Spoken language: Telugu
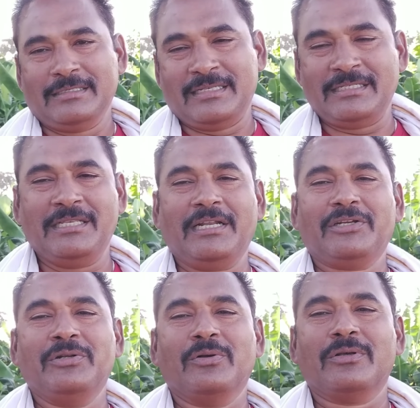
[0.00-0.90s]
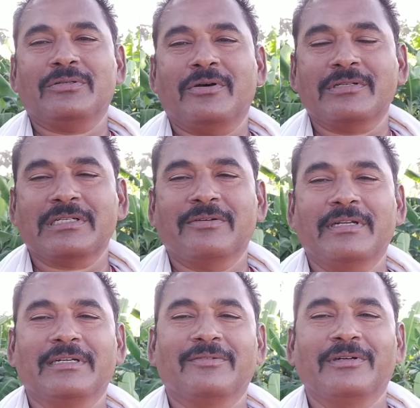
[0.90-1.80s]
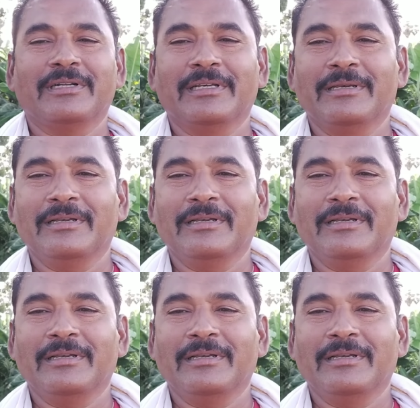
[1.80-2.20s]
సస్యరక్షణ కోసం అవసరమైనటువంటి